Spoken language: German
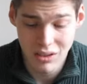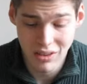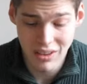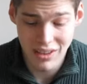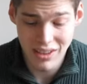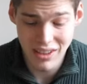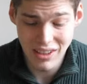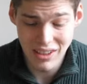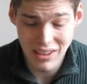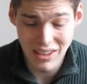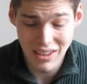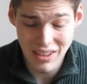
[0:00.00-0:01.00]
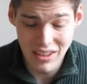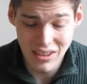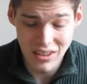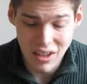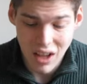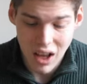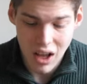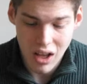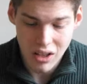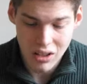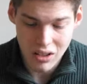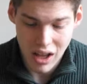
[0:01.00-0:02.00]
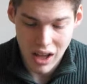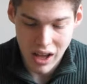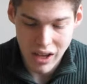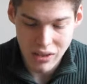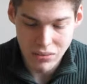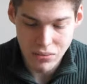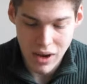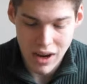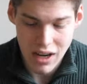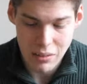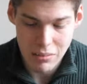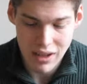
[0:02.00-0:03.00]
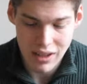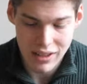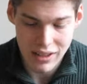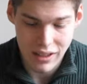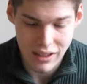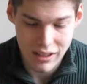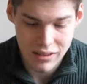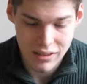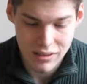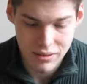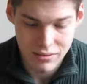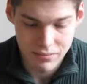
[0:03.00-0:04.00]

und ich Ihnen ein für alle Mal erklärt.